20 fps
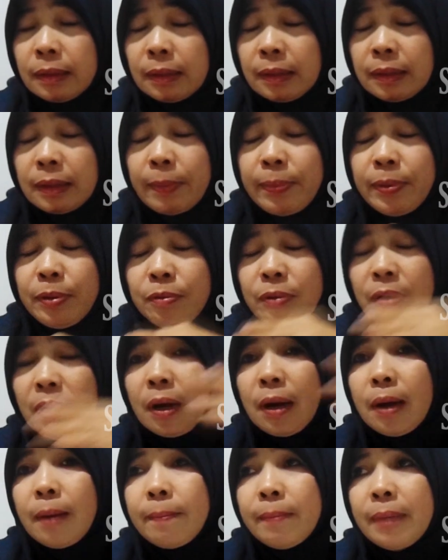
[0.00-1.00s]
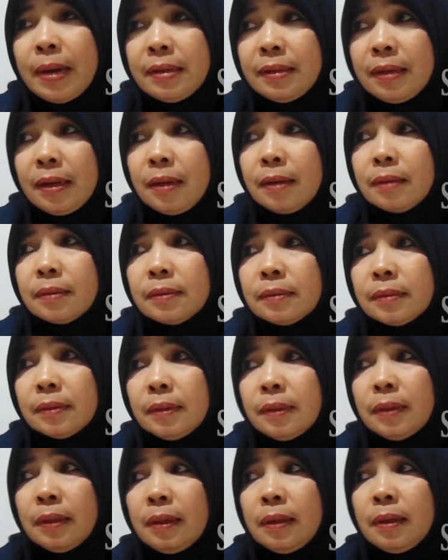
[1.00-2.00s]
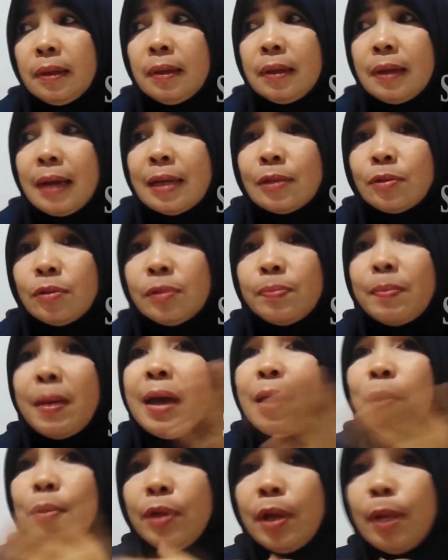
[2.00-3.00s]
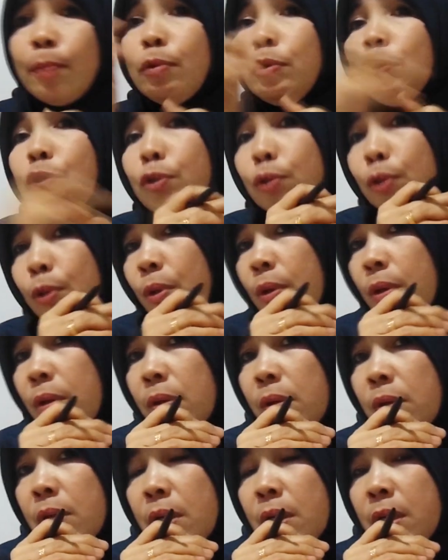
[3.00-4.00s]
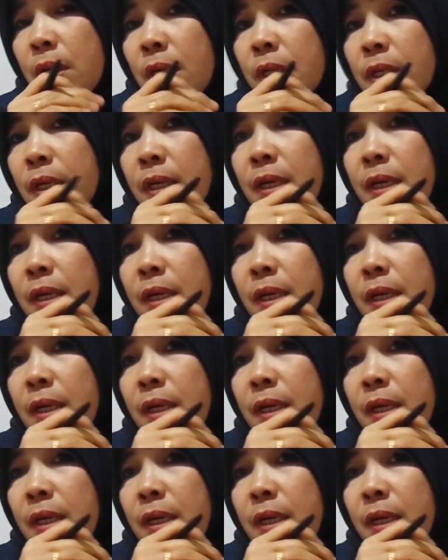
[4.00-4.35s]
tetapi juga banyak e, kasus baru yang muncul hmm.